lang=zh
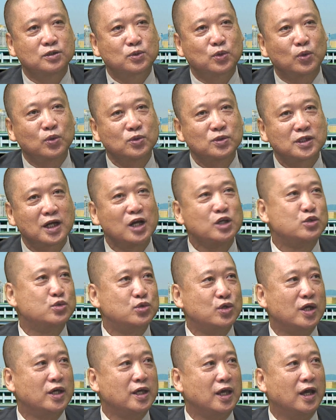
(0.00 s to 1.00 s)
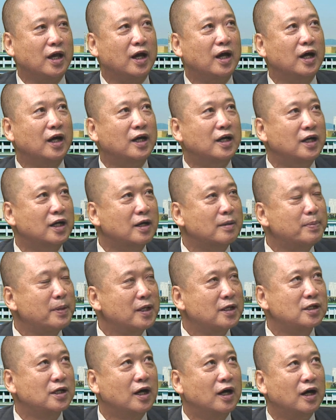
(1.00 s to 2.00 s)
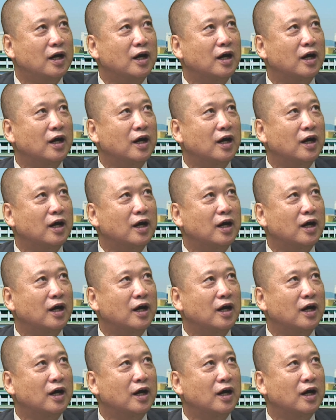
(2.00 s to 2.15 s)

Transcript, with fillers: 终战宣言、和平